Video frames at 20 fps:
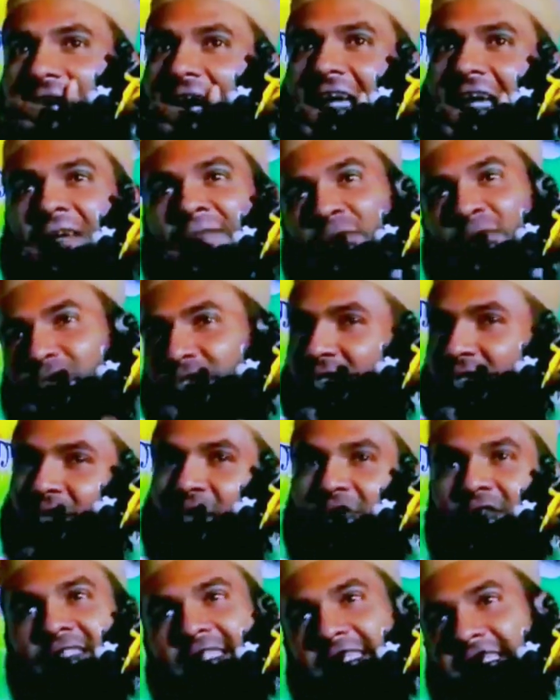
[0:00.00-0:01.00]
কাকে প্রশ্ন
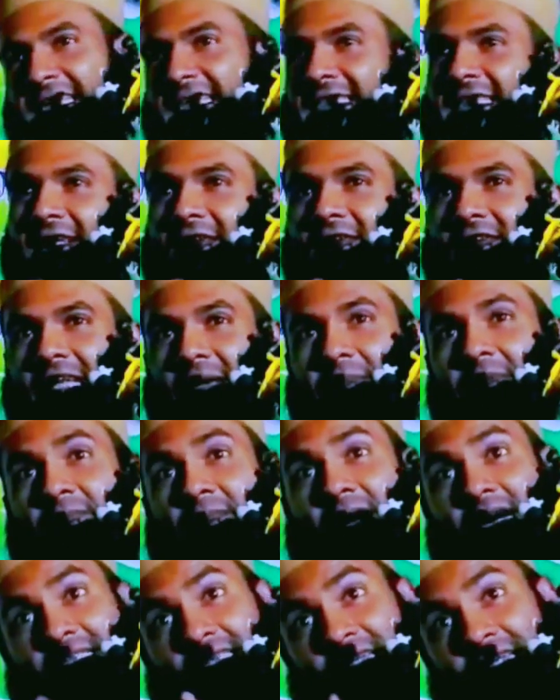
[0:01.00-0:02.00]
করছো এটা জানো না আমি
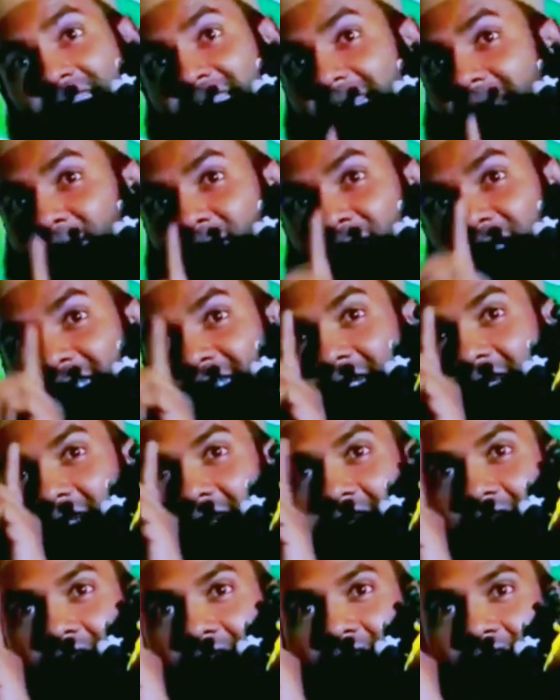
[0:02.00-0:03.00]
মাদ্রাসায় পড়া ছেলে